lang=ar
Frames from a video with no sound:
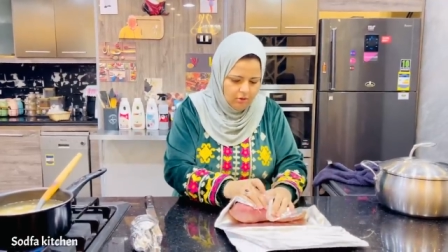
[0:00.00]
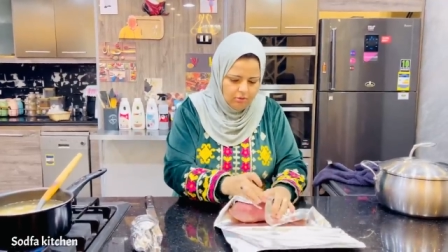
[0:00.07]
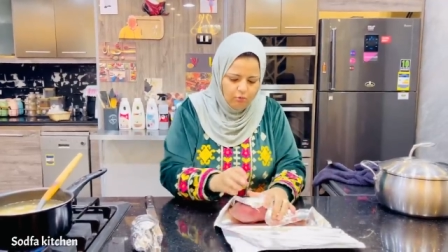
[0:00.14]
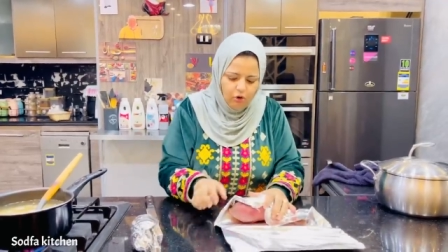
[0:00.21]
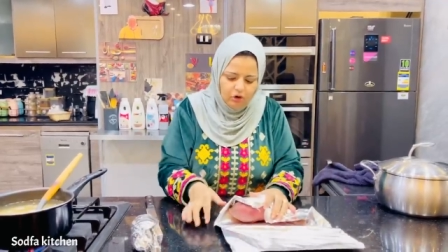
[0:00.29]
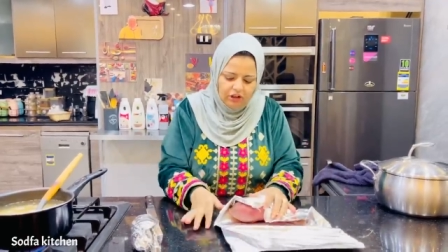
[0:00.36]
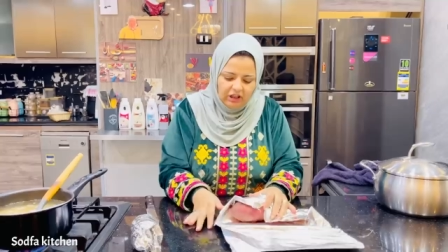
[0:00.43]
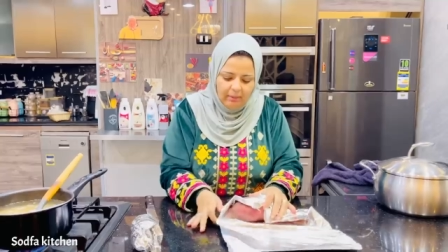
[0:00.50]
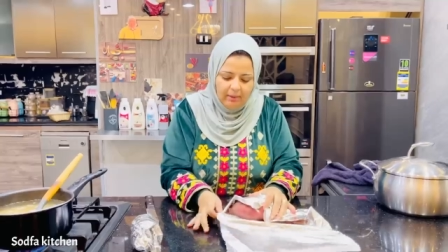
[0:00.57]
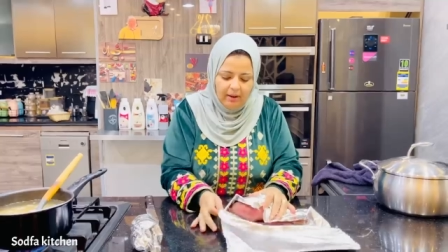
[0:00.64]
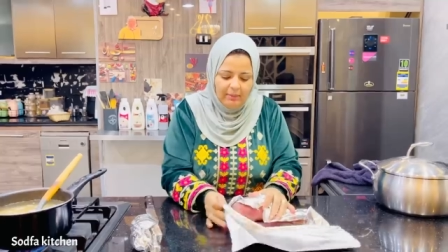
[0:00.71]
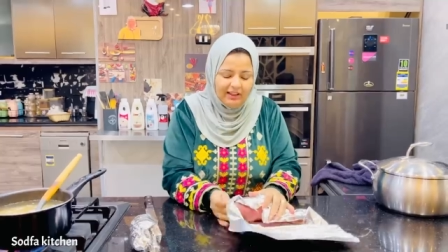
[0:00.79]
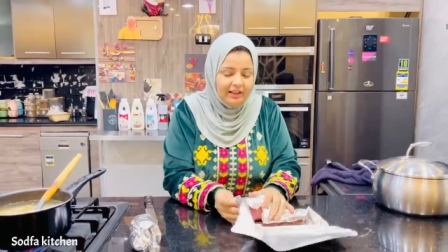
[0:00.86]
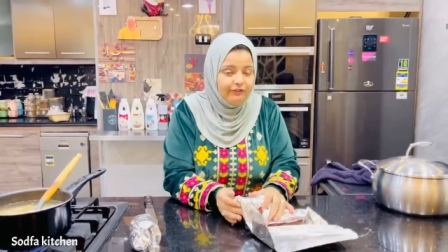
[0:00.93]
ممكن طبعا
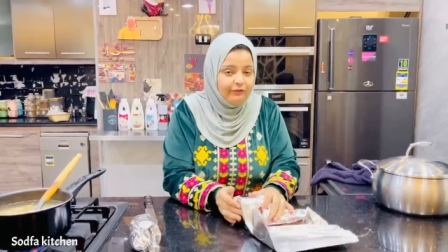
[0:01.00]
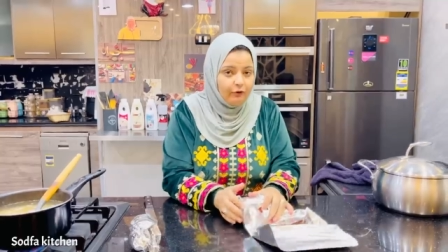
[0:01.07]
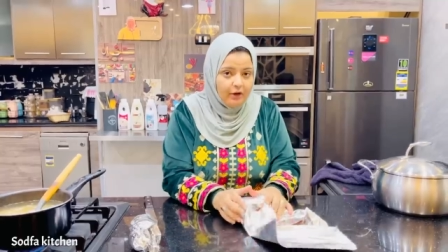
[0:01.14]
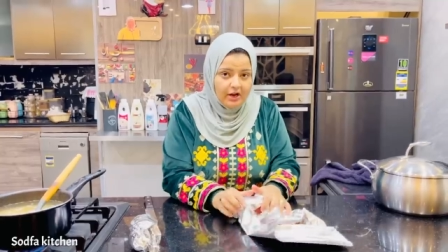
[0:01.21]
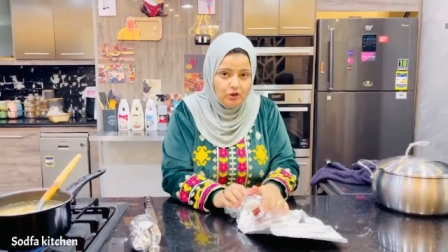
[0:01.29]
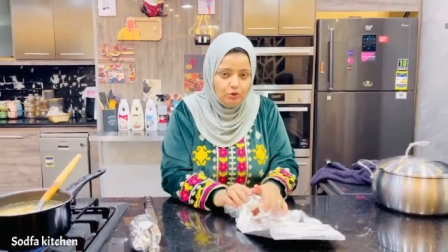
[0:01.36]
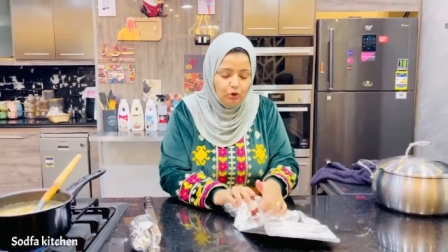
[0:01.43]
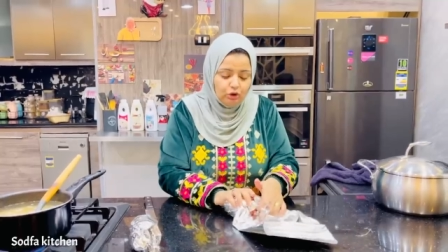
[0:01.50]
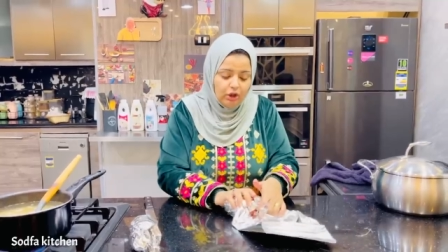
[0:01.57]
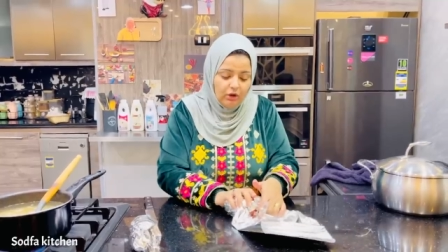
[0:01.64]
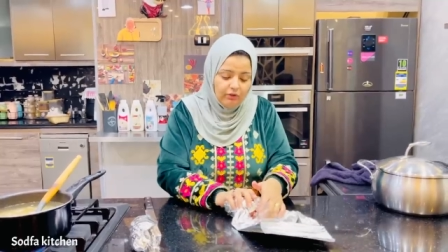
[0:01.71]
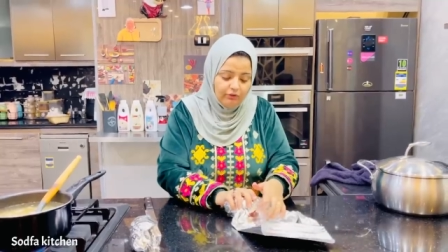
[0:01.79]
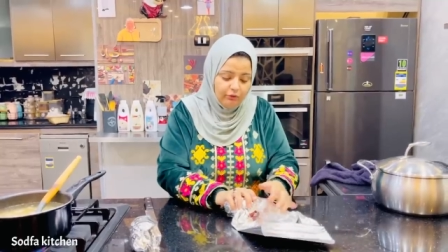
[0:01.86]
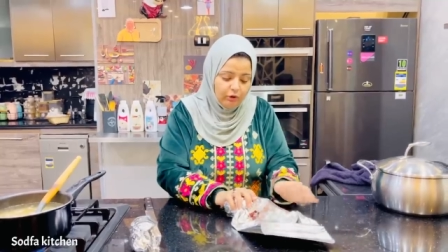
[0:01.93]
ما تنسوهاش تحطوها
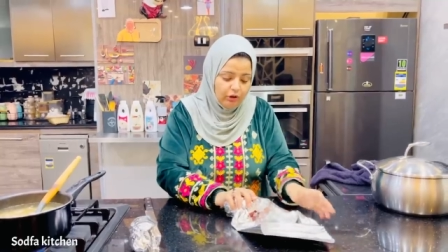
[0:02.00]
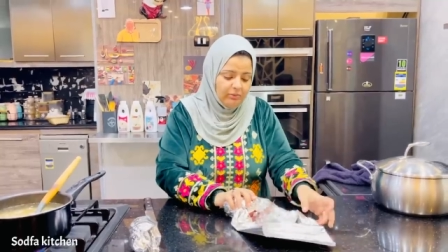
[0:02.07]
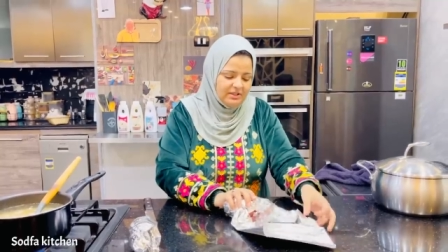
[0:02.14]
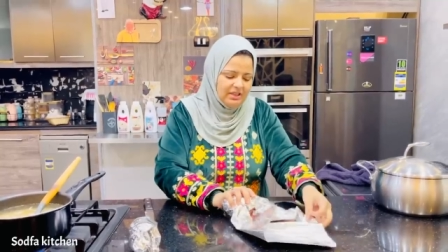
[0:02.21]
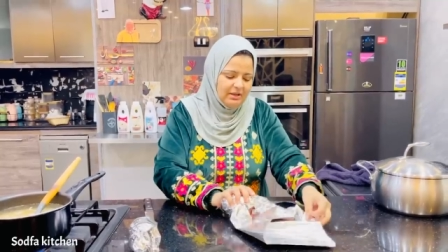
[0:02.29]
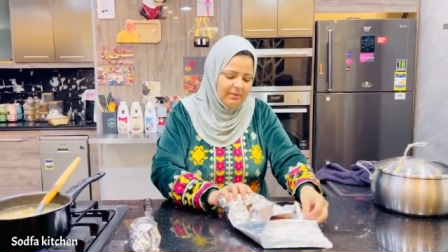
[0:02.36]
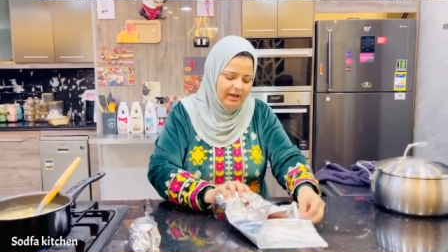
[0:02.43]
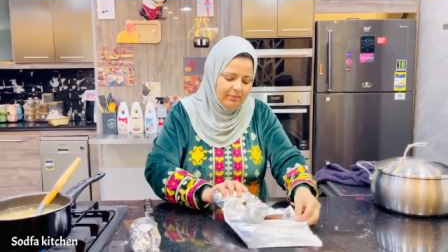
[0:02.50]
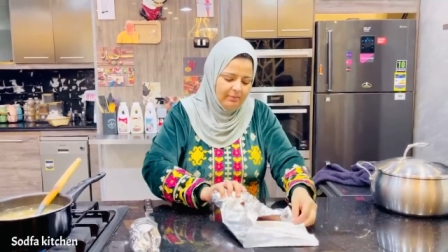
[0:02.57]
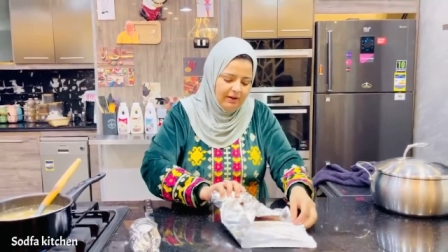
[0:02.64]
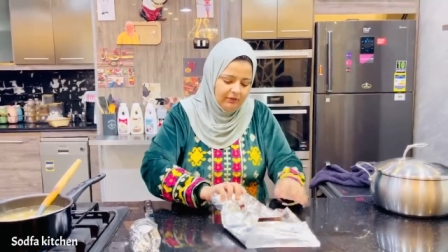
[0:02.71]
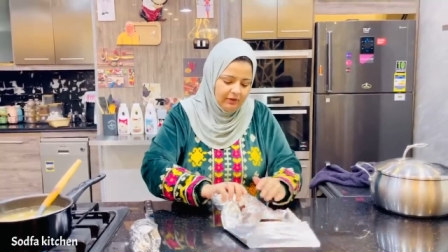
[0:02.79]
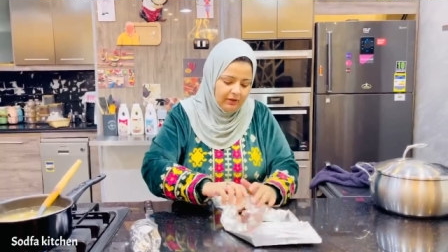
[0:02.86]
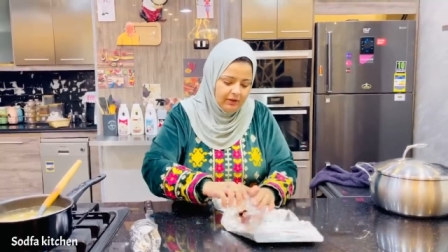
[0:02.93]
في الفرن بس انا بحبها
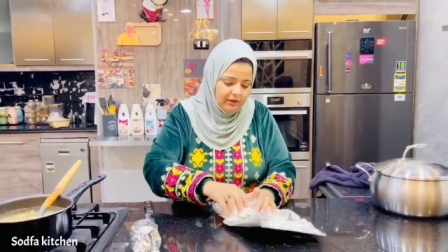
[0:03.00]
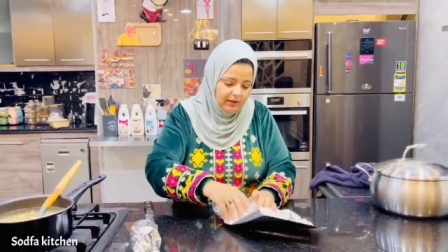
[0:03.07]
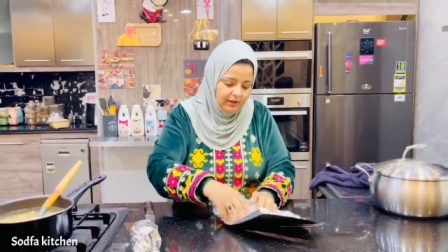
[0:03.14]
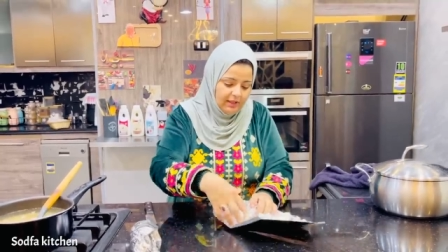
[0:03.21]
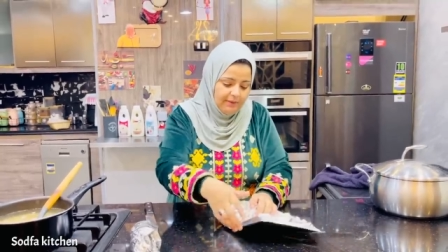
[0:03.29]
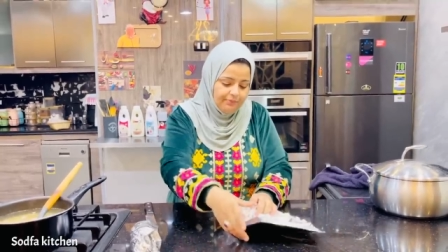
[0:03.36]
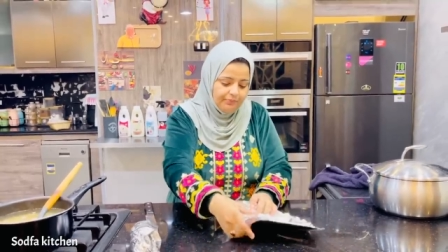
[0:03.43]
في هنا